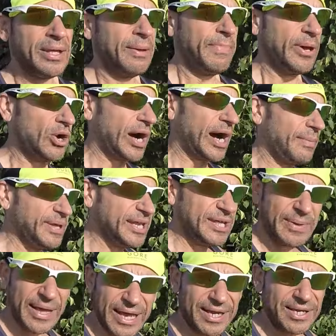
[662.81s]
Pero a mi
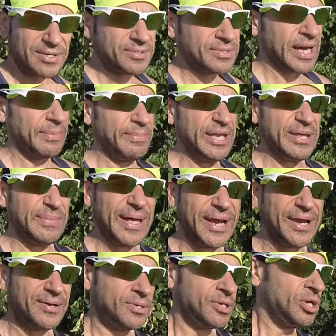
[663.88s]
nivel, a mi
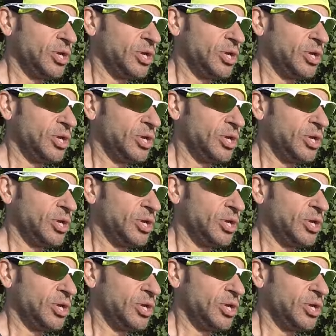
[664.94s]
nivel,